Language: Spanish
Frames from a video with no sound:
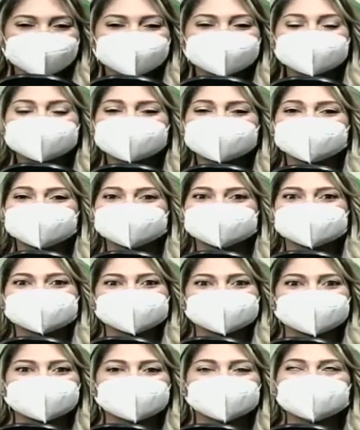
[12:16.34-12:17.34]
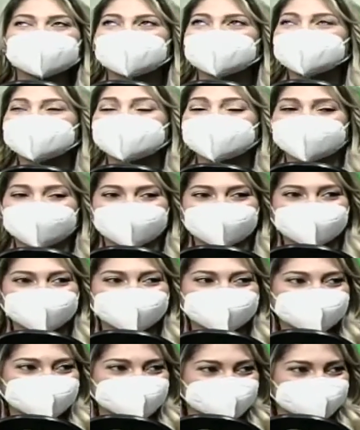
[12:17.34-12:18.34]
y tenía más energía
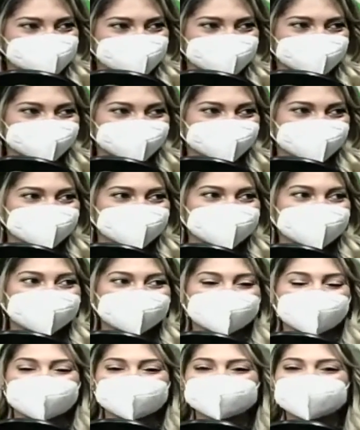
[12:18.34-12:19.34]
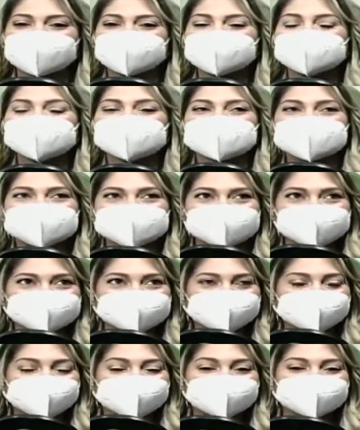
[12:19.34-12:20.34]
que nosotros y estaba más
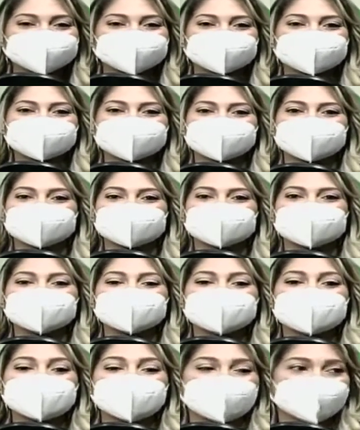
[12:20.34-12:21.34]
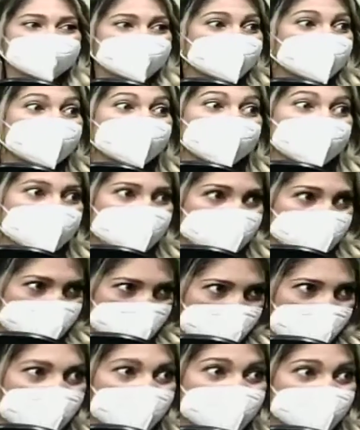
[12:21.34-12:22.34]
centrada y, tenía una
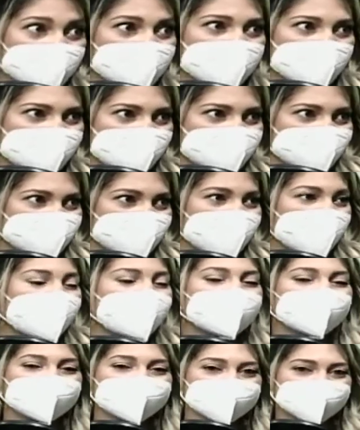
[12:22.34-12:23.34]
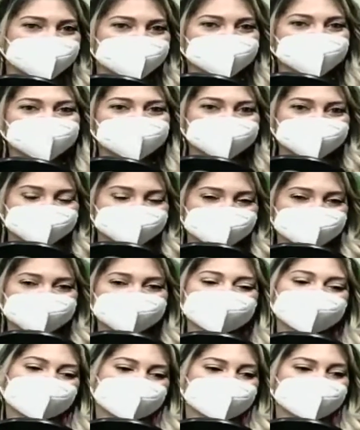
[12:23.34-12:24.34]
madurez diferente a la de un adolescente
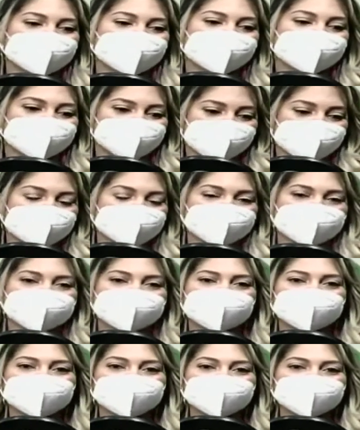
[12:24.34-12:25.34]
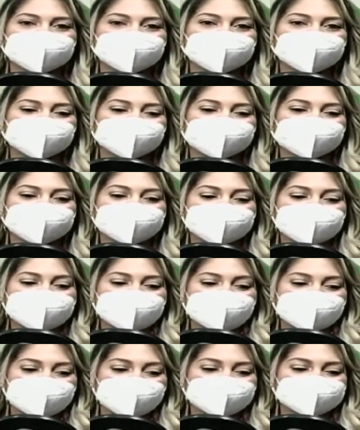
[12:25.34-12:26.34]
y creo que 49 años
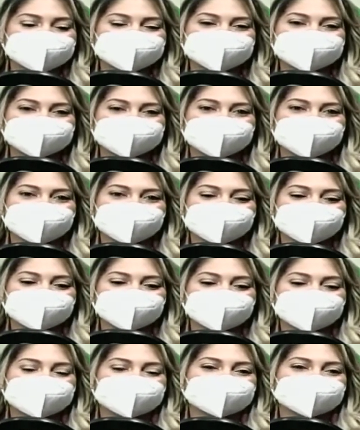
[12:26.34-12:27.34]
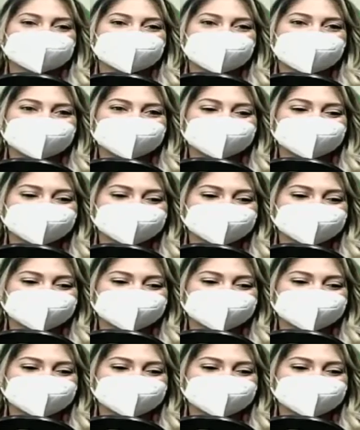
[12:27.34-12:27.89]
es, eh, una edad